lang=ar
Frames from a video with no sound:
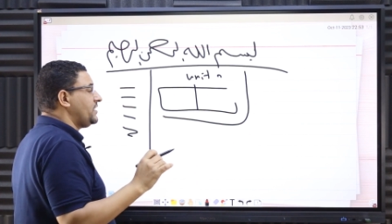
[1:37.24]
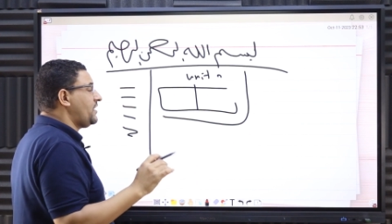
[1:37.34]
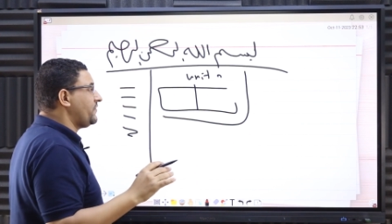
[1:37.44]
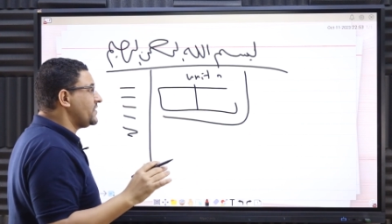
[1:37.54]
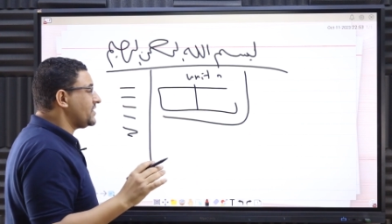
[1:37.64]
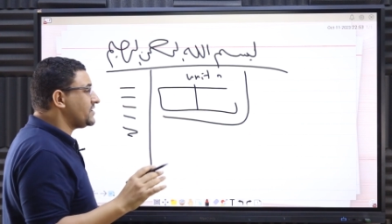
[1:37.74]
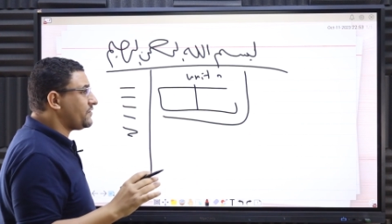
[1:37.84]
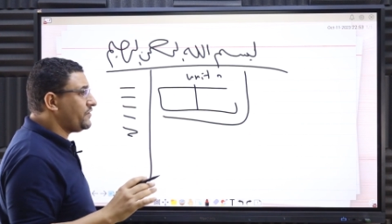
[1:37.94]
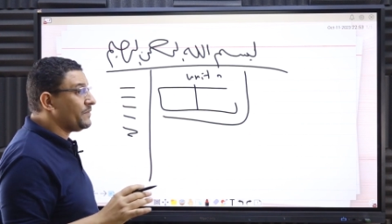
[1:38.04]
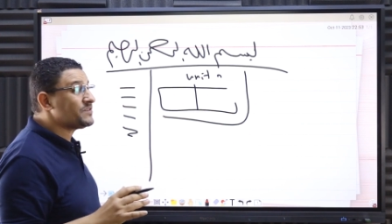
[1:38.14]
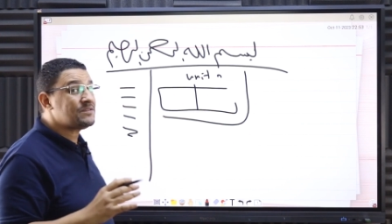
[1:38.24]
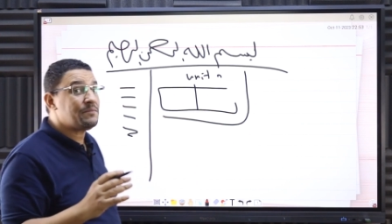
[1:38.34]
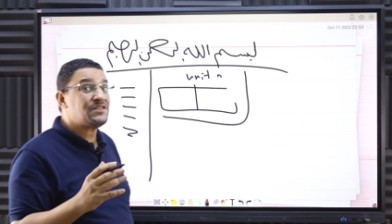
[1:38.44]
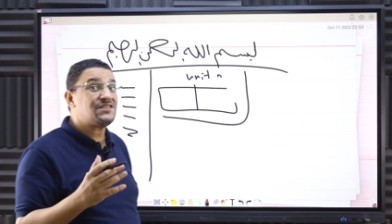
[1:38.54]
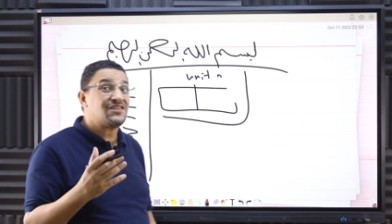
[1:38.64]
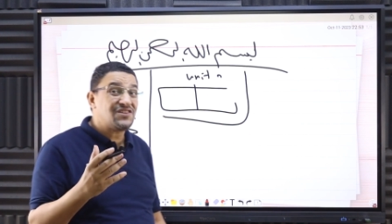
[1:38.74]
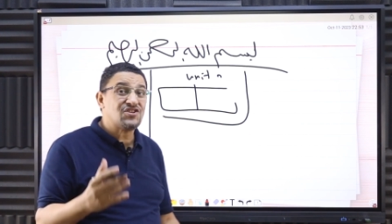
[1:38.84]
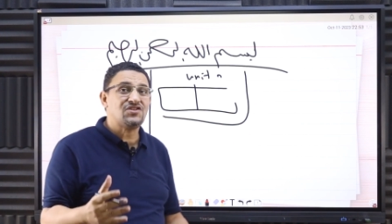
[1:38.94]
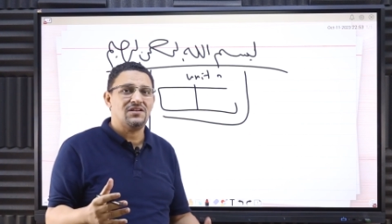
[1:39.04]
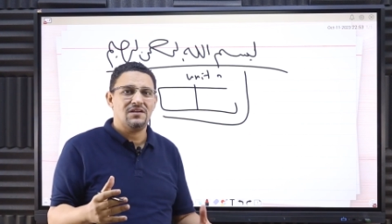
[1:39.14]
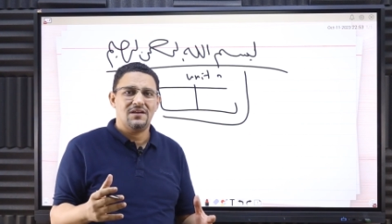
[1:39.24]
تحفظ الصفحه بس ما تستخطرش